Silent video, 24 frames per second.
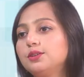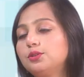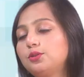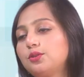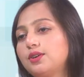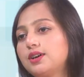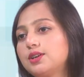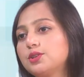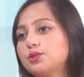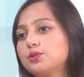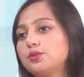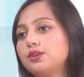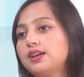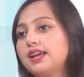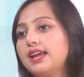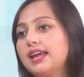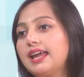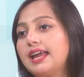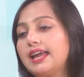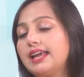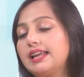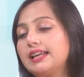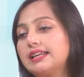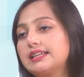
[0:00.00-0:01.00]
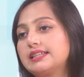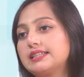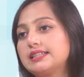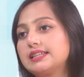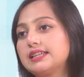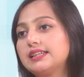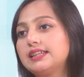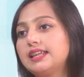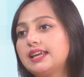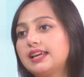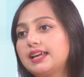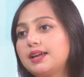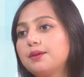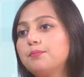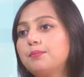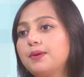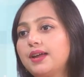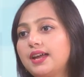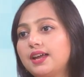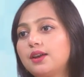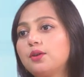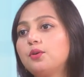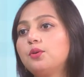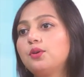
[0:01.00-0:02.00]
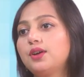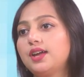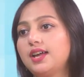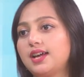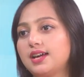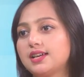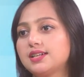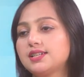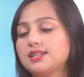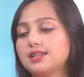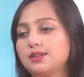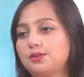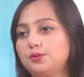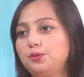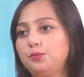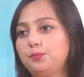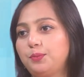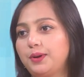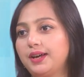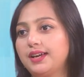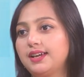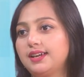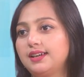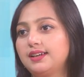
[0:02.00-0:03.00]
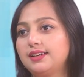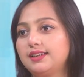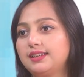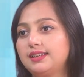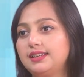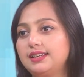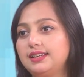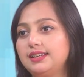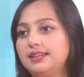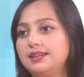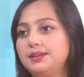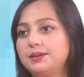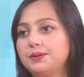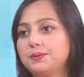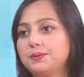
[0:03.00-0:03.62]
তো আসলে এইটা থেকে বের হয়ে আসার উপায় কী